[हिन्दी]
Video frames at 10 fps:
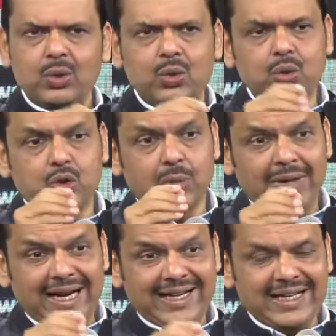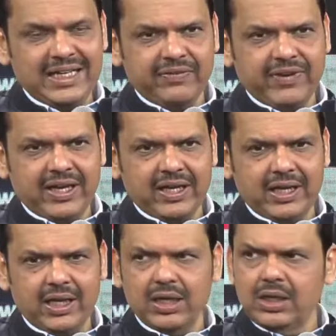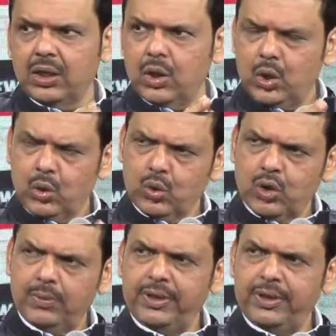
उनको हम आइडेंटिफाई करें और उनको हम